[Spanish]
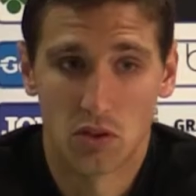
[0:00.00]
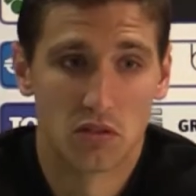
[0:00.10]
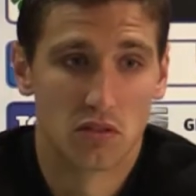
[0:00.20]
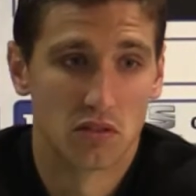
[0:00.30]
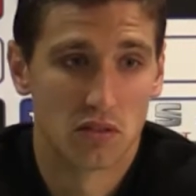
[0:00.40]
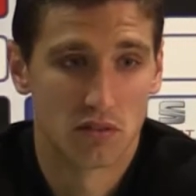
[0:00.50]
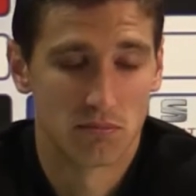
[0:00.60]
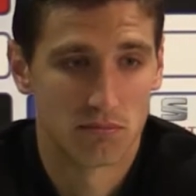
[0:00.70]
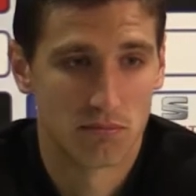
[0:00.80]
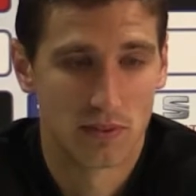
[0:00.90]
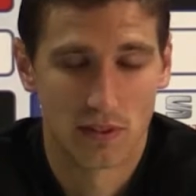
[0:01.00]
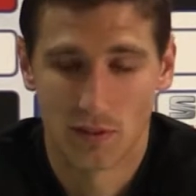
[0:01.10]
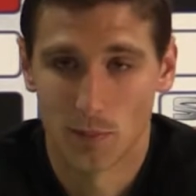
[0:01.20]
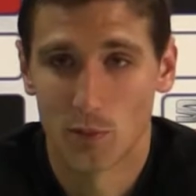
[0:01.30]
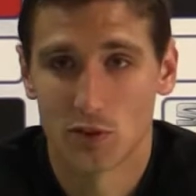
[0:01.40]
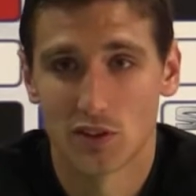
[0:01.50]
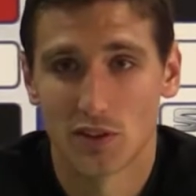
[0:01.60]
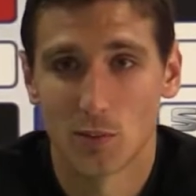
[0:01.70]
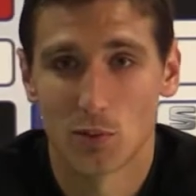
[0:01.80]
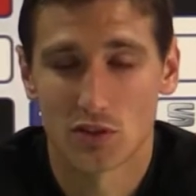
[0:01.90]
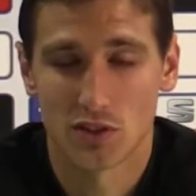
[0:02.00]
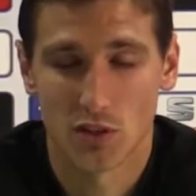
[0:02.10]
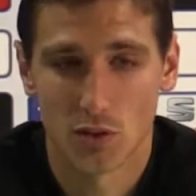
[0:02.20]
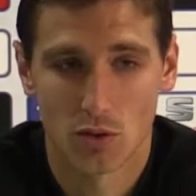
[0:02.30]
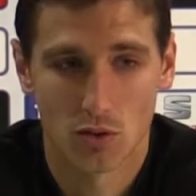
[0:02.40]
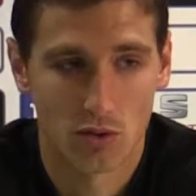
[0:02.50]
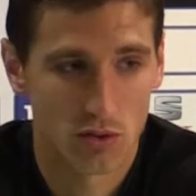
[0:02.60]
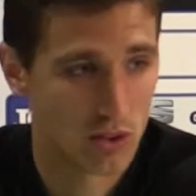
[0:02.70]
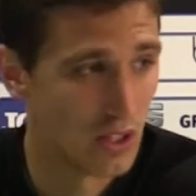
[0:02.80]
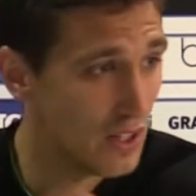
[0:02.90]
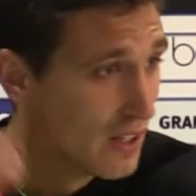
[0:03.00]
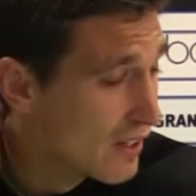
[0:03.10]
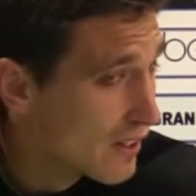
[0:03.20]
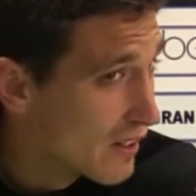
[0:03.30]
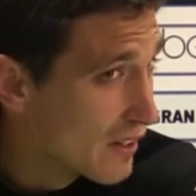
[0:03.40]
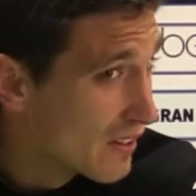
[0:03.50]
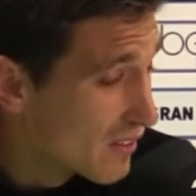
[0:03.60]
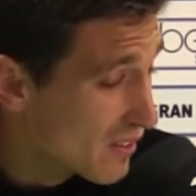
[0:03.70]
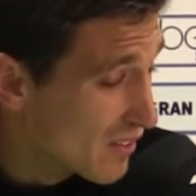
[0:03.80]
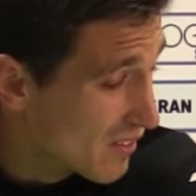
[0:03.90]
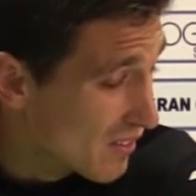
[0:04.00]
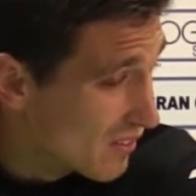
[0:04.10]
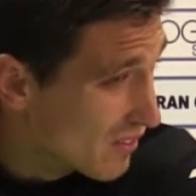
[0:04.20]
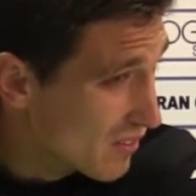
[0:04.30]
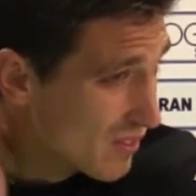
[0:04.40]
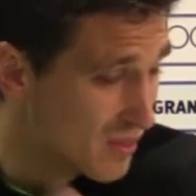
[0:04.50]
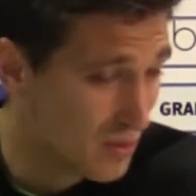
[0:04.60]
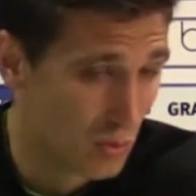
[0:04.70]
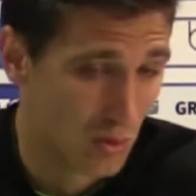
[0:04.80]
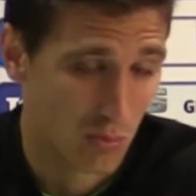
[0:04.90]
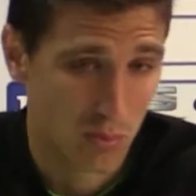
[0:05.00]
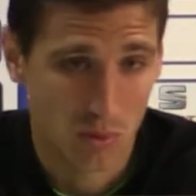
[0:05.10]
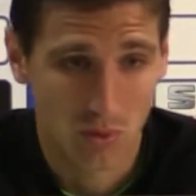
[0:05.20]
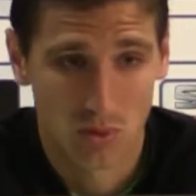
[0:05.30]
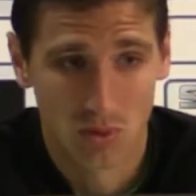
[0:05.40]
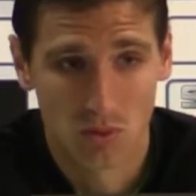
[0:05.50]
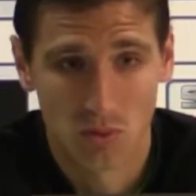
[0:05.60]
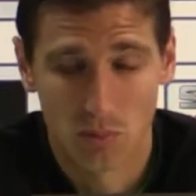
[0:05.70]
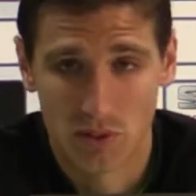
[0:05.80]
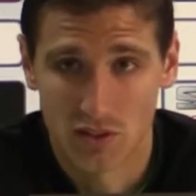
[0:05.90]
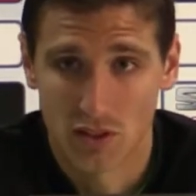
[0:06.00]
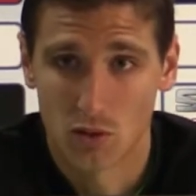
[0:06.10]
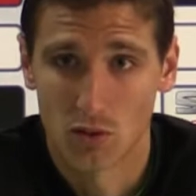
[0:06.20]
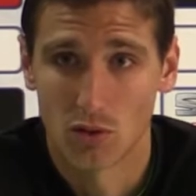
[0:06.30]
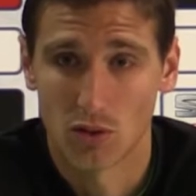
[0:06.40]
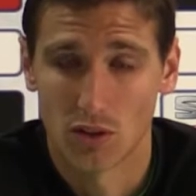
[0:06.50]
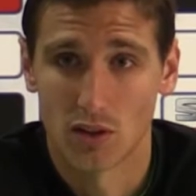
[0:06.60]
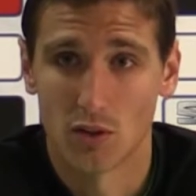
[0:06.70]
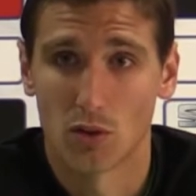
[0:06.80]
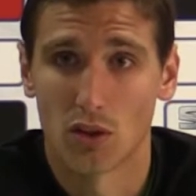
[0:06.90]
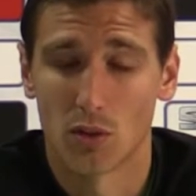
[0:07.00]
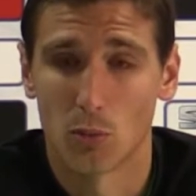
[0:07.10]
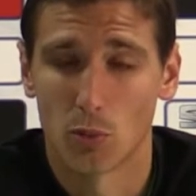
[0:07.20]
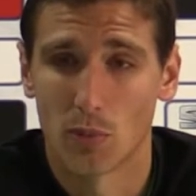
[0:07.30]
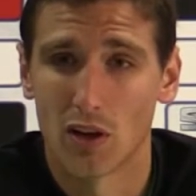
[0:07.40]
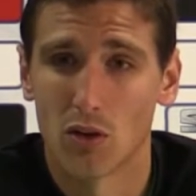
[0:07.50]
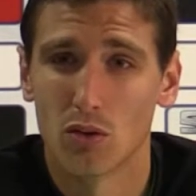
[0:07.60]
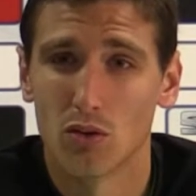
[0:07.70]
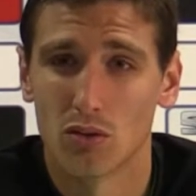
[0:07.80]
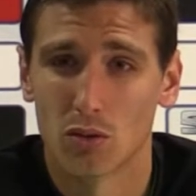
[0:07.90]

Bueno, eh, eh, hemos, estado nosotros eh, bueno, un poco pensando en lo que, lo que hicimos mal ¿no?